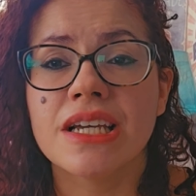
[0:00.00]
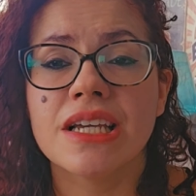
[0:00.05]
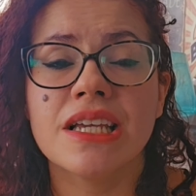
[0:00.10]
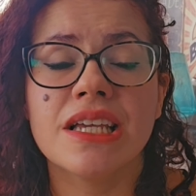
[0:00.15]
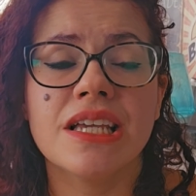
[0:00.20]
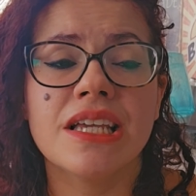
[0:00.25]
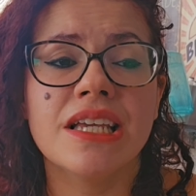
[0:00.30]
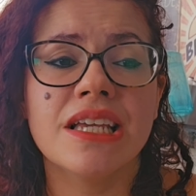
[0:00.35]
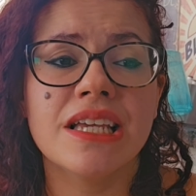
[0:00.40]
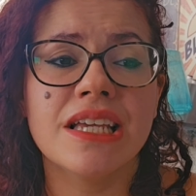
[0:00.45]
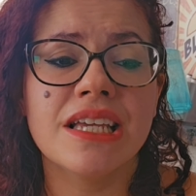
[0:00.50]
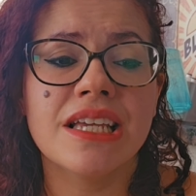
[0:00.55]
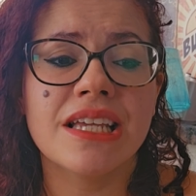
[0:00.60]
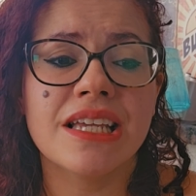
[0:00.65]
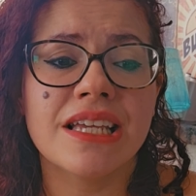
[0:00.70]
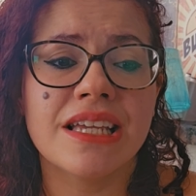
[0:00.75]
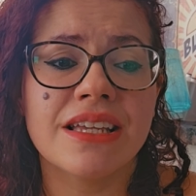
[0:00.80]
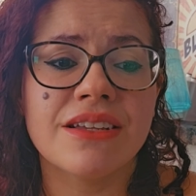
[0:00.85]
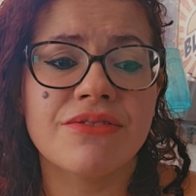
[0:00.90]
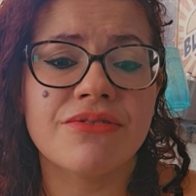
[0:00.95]

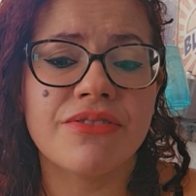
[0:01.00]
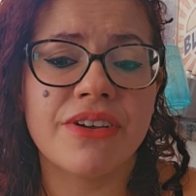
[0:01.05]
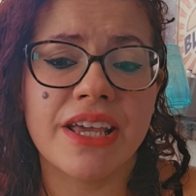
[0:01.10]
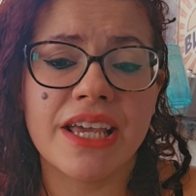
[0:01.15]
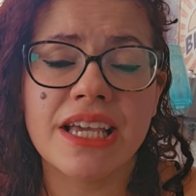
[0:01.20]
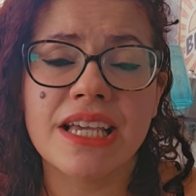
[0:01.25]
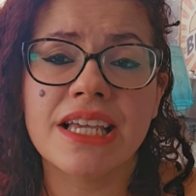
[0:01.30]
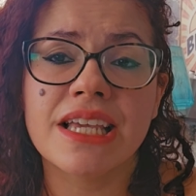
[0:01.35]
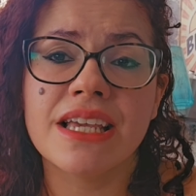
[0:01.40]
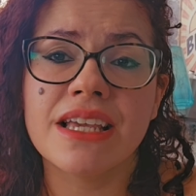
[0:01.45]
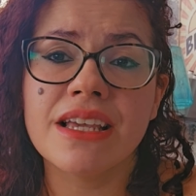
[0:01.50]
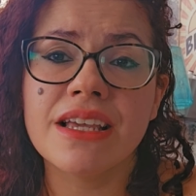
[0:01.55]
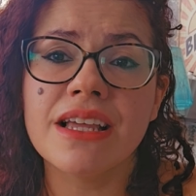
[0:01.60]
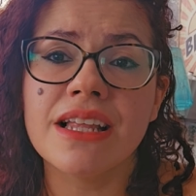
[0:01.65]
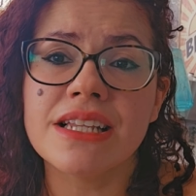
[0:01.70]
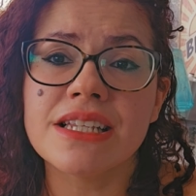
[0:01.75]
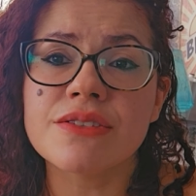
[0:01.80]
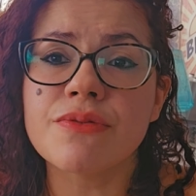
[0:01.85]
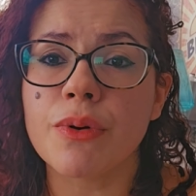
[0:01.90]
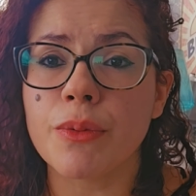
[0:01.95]
E vê que
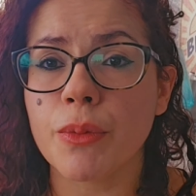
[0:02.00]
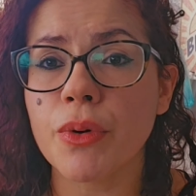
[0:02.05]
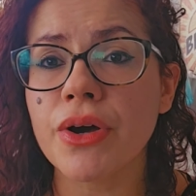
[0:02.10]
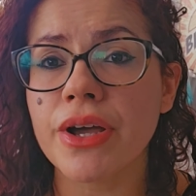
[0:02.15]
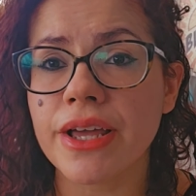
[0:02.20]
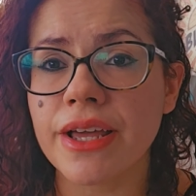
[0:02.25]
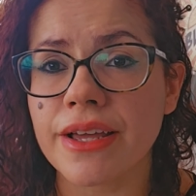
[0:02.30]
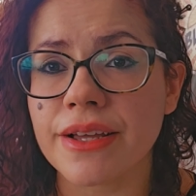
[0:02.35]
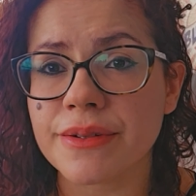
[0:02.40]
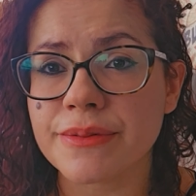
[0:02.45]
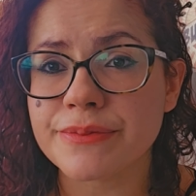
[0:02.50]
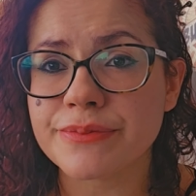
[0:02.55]
eles vão morrer.